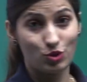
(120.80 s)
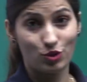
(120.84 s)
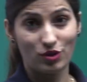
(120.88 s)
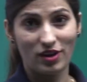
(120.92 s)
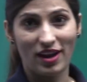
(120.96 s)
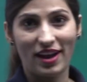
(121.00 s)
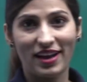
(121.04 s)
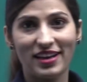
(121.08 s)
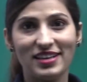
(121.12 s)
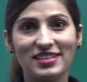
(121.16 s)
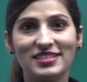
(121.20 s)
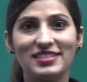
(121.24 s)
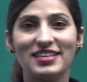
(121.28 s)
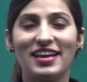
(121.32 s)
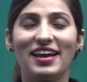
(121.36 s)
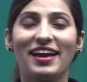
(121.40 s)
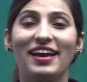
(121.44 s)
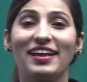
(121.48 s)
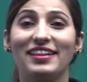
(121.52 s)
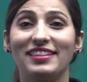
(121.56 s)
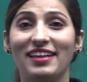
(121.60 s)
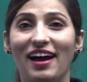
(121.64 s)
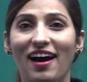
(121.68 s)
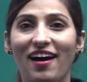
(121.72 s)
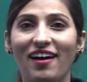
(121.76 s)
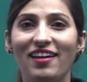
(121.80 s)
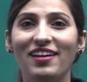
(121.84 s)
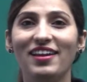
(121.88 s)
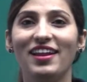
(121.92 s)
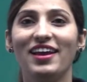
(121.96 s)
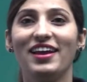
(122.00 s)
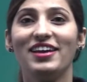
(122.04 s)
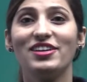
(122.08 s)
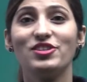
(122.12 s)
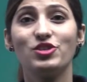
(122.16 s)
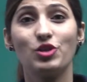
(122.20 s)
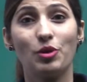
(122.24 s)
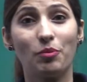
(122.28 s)
जो राइस है दाल
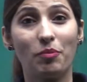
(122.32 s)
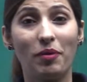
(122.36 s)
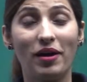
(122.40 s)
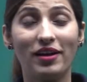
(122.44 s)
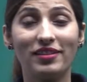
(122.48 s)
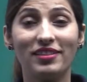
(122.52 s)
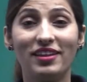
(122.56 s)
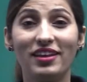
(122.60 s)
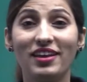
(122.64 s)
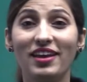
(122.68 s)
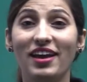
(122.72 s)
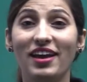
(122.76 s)
है चपाती